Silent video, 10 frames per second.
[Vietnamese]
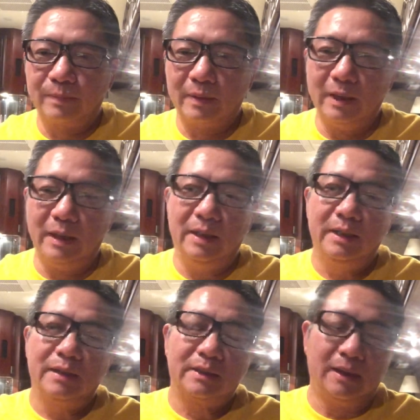đó
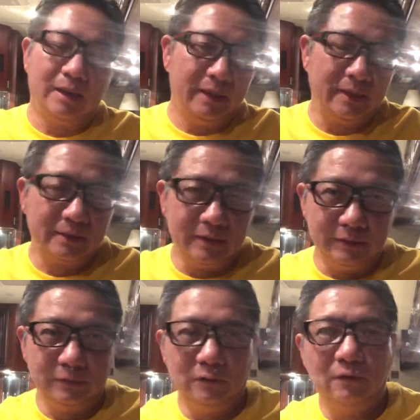đó là hiện
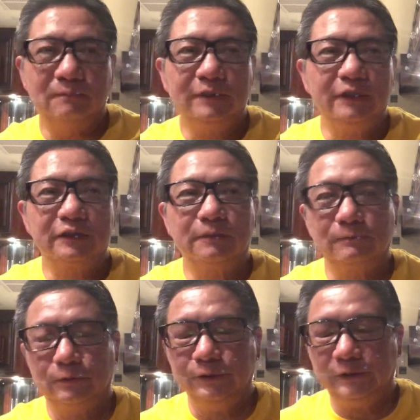tượng của hồng thiên sông
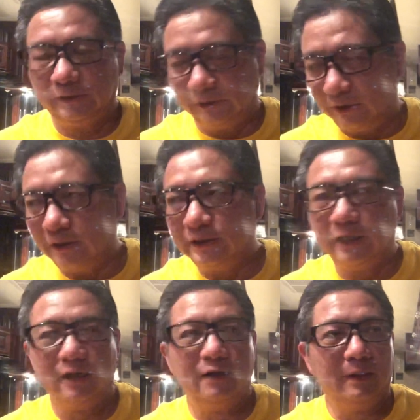núi cái đó là
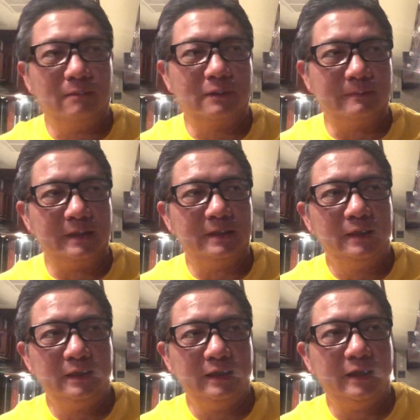sáng là mấy ông rồng giải
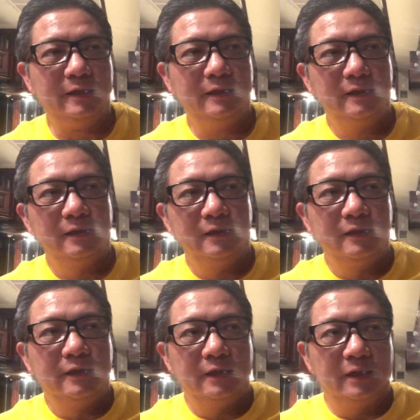thích như vậy
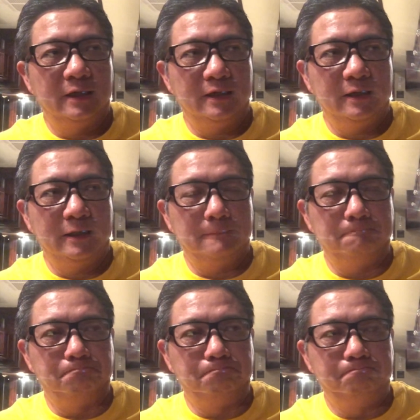
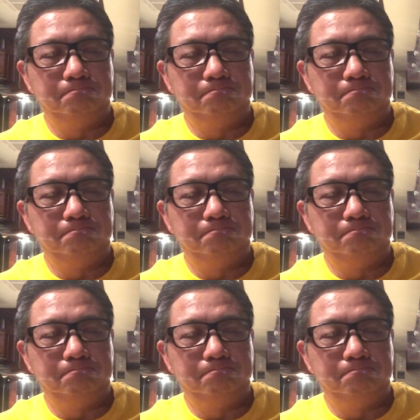um,